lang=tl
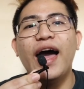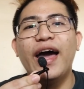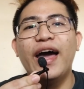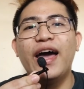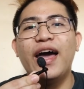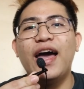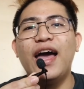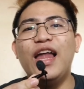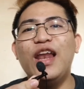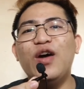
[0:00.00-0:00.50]

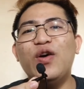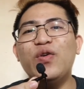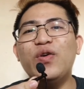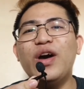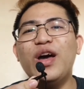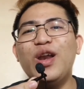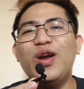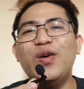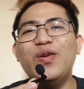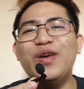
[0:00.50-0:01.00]
Hello,
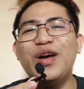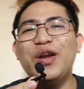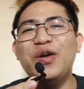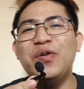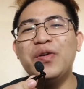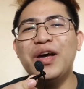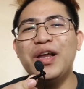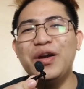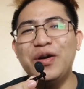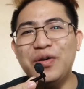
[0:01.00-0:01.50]
hello,
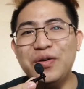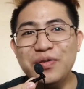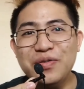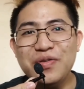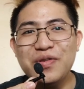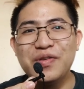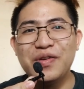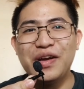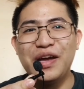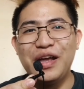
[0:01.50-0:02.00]
hello, hello.
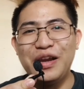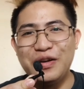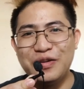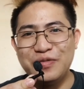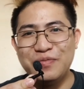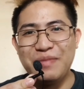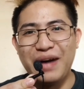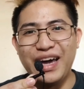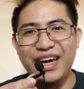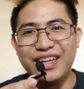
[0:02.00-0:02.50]
Hello,
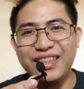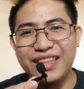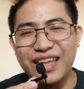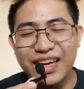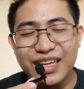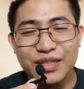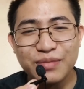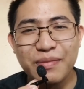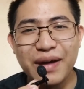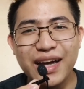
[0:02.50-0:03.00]
mic
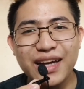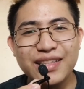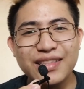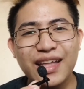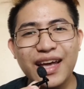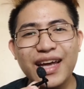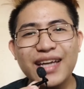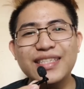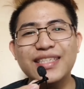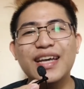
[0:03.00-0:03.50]
test, mic
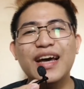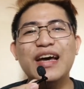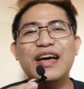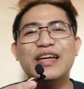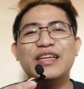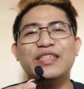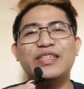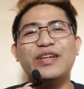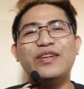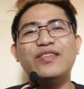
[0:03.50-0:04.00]
test.
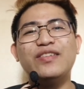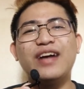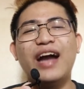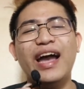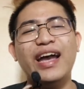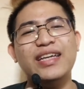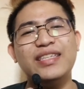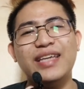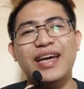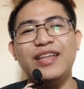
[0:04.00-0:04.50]
So
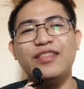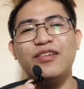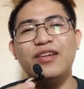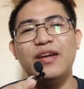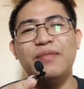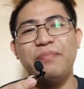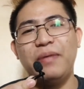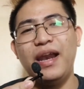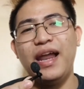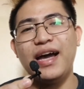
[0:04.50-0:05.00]
guys, eto
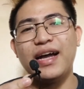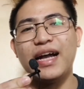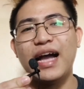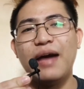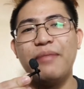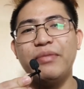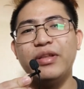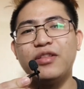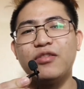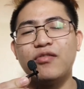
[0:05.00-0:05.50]
na pala
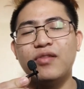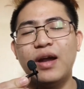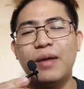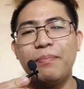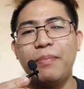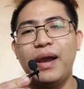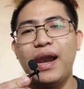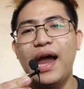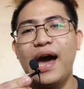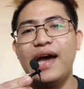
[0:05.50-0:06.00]
gamit ko na
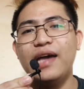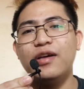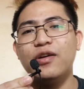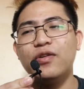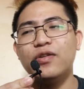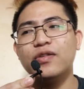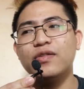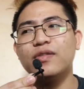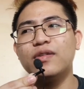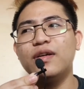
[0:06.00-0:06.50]
pala
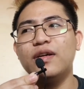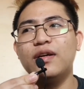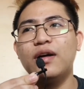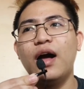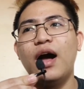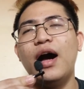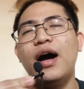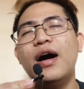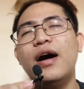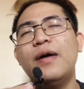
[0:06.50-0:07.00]
yung
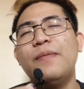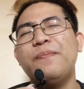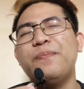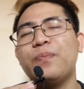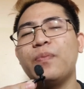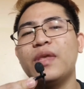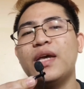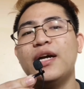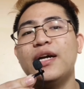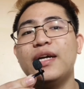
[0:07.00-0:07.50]

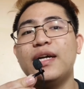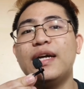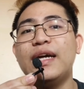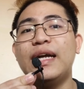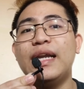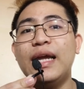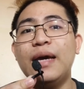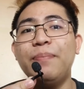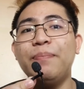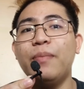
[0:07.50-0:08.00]
um,
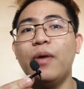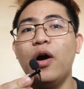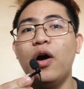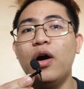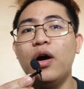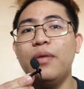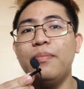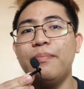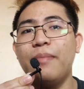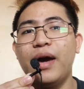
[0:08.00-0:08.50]

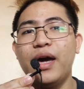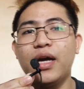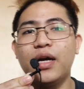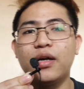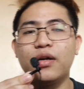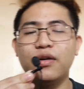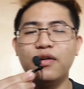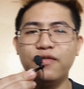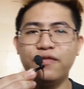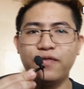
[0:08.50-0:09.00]
clip-on
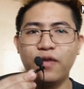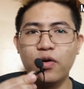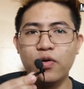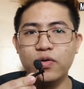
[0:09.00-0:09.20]
microphone.